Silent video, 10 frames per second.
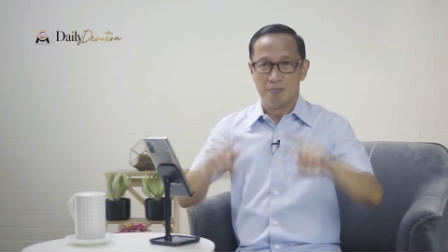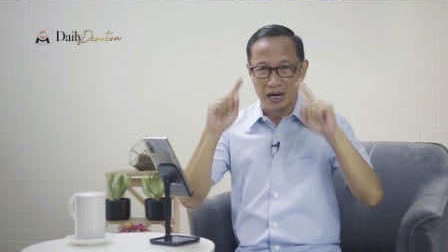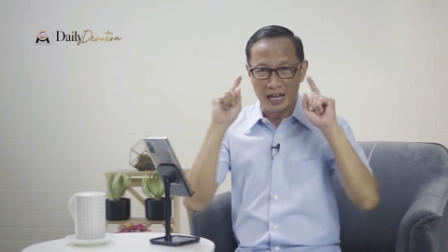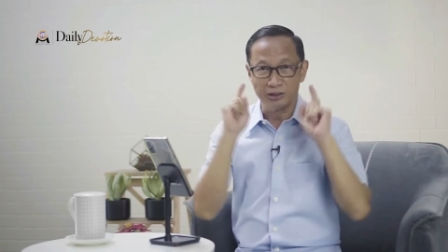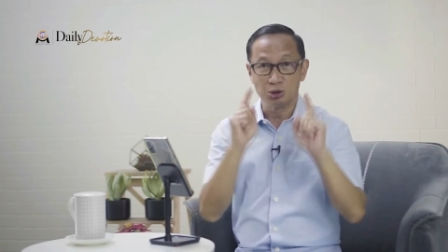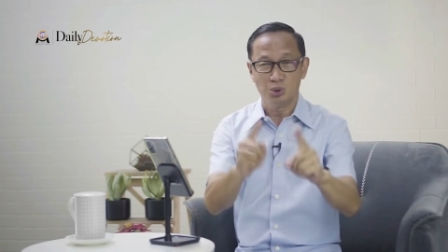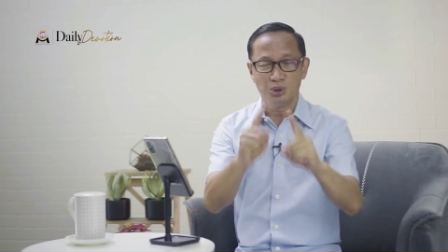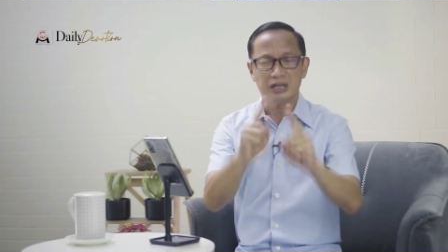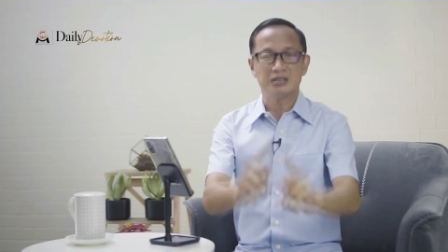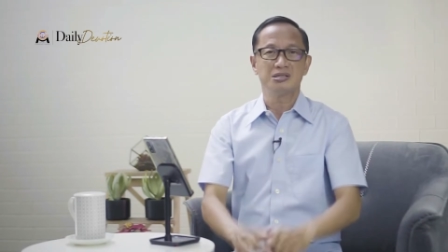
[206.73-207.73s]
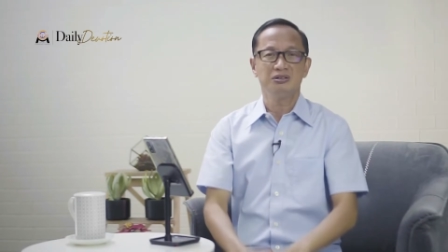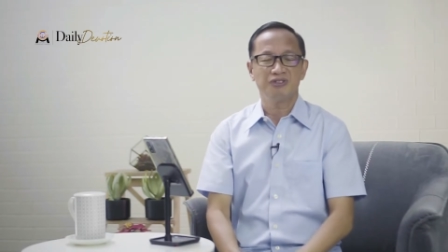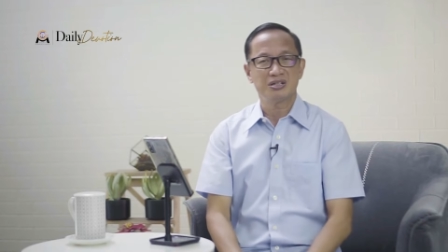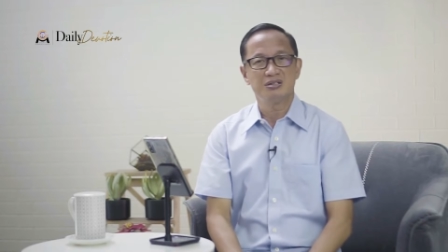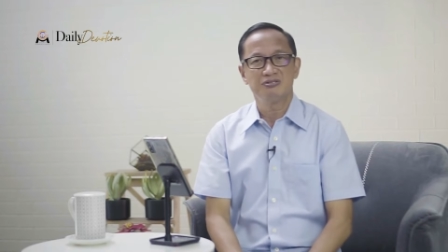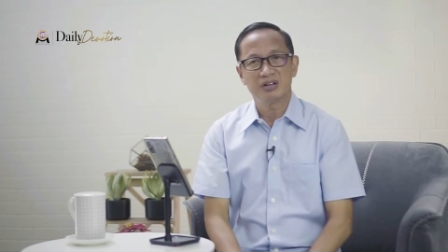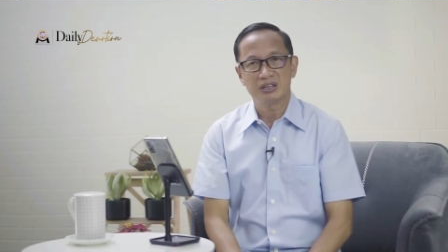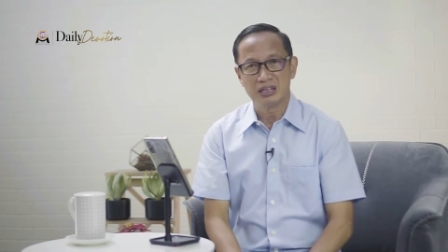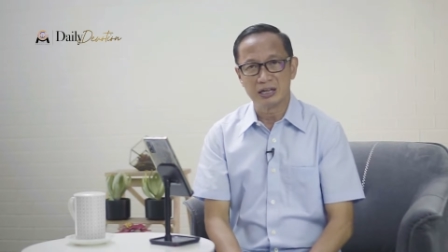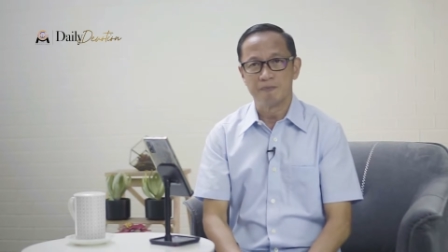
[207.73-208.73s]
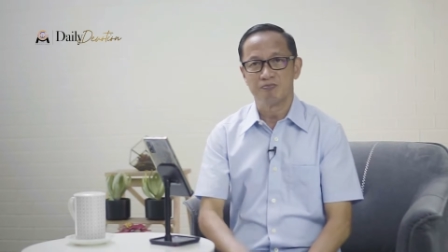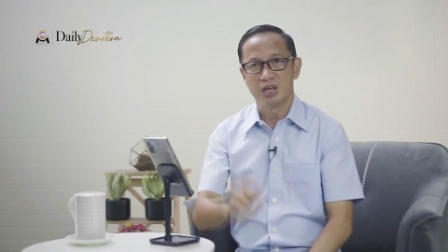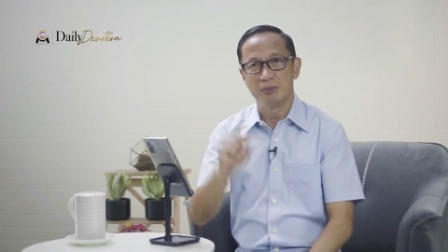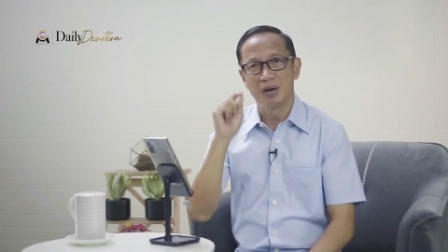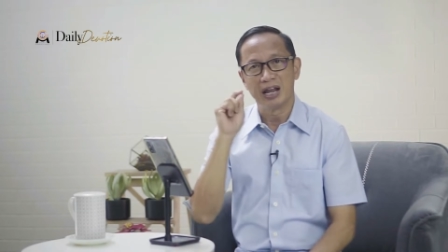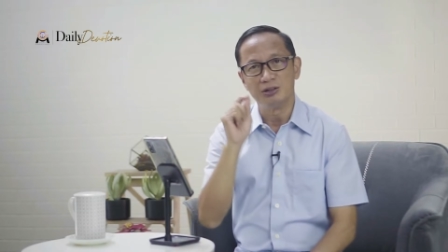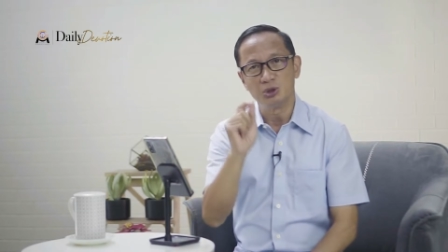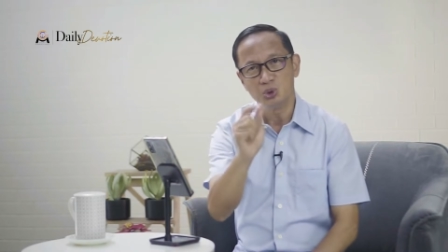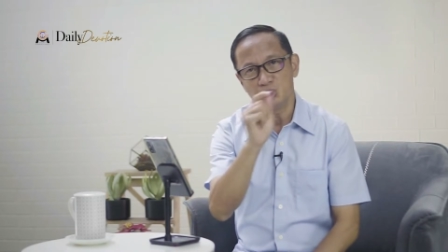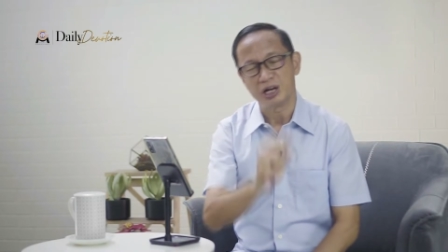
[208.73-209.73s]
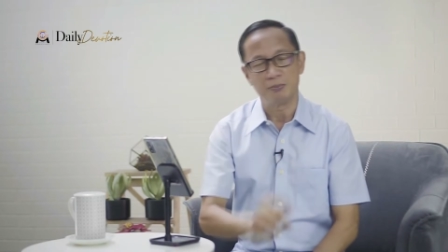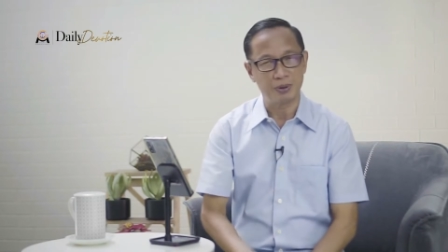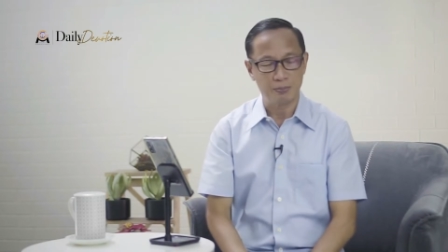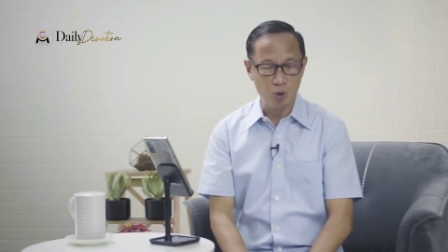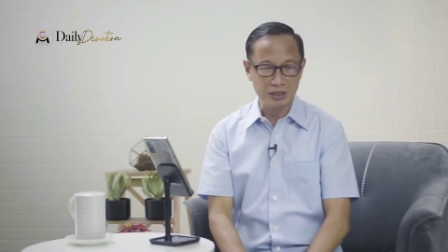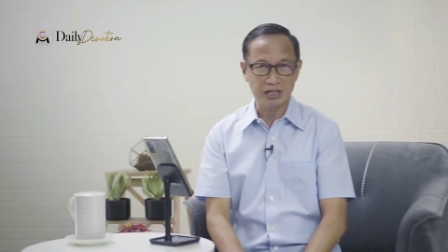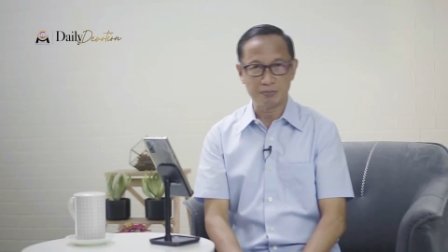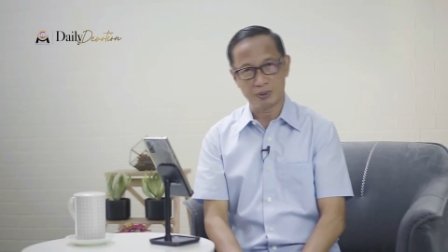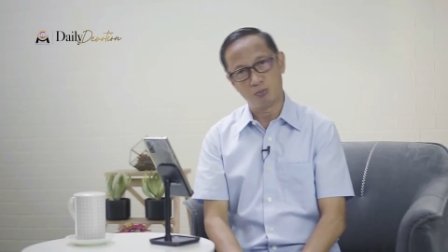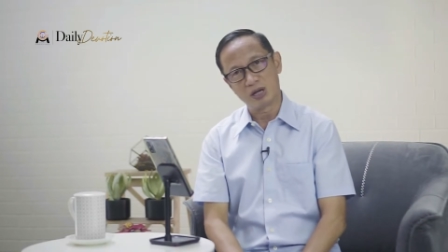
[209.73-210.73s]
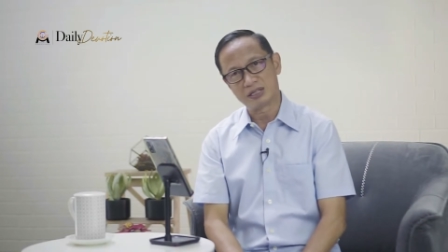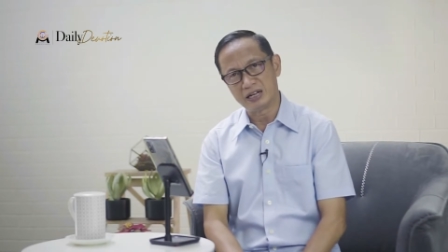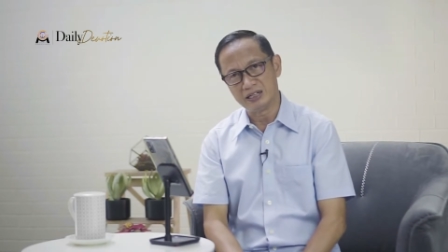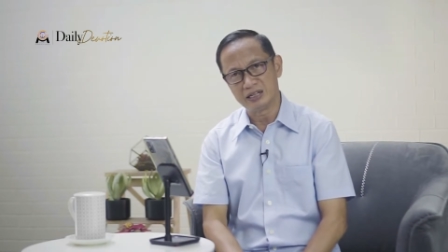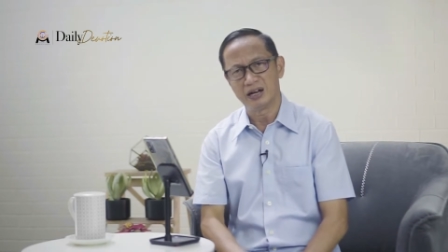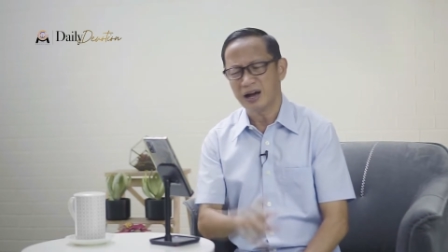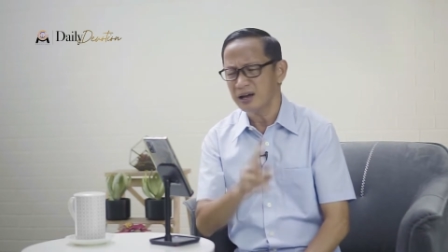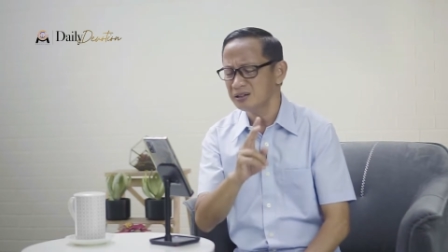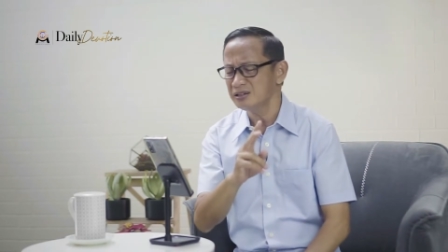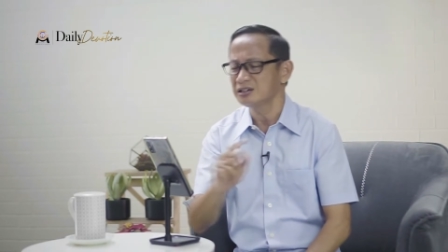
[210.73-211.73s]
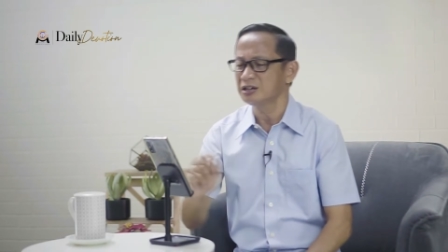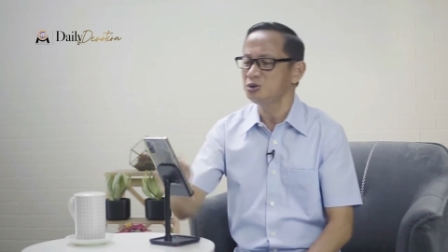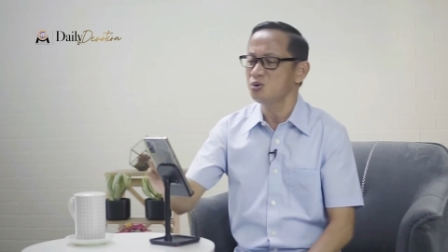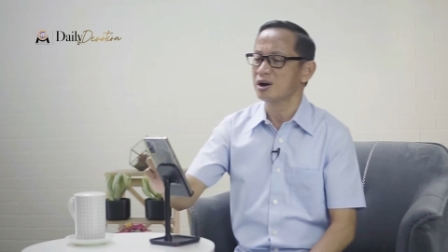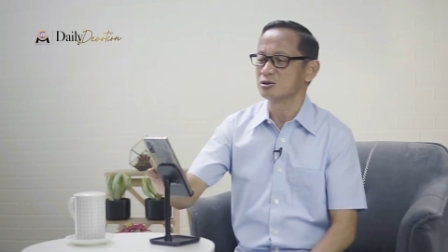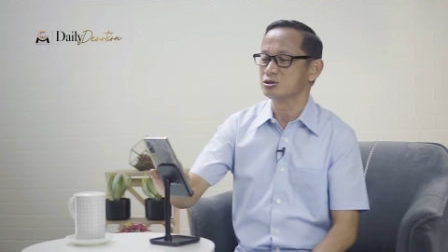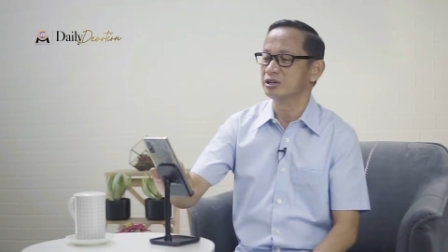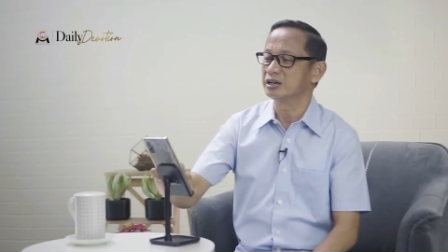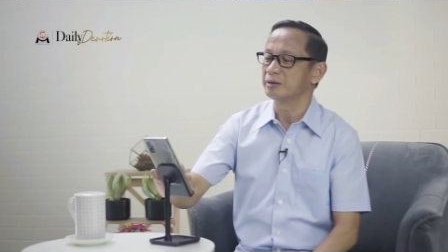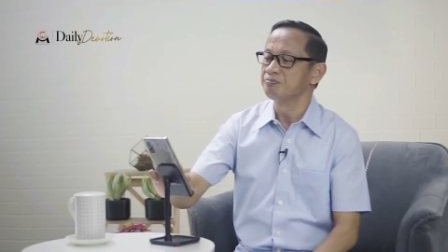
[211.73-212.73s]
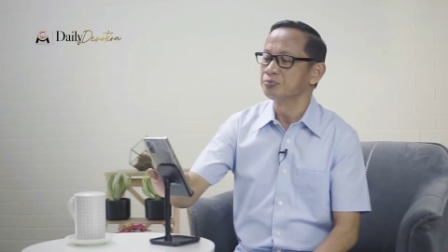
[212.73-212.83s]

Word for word: melantunkan sifat-sifatnya dan melantunkan perbuatan-perbuatannya. Hal yang kedua, Saudara,